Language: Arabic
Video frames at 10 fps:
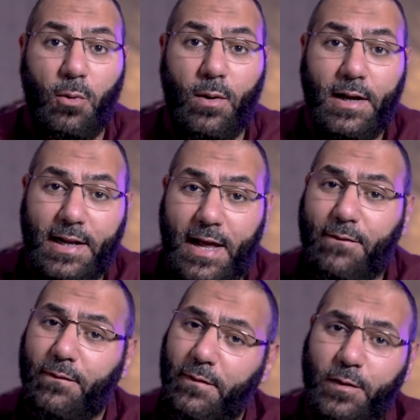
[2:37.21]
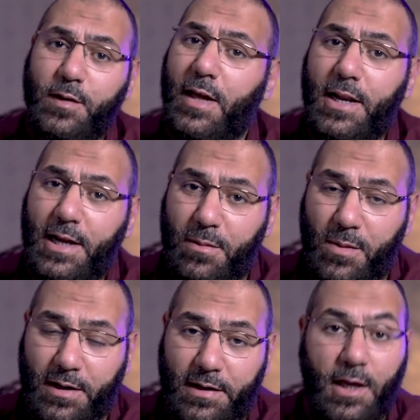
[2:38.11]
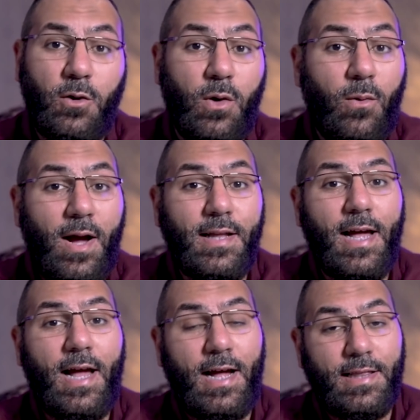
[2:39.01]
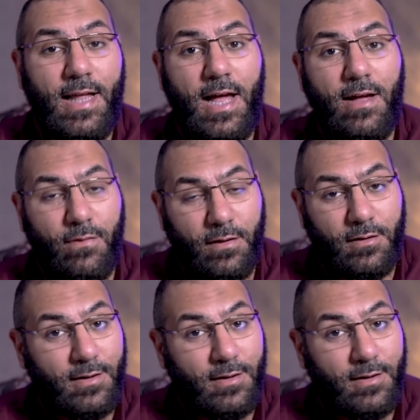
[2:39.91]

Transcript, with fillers: والخلاف في صالح المراه انه لو واحده عندها فتره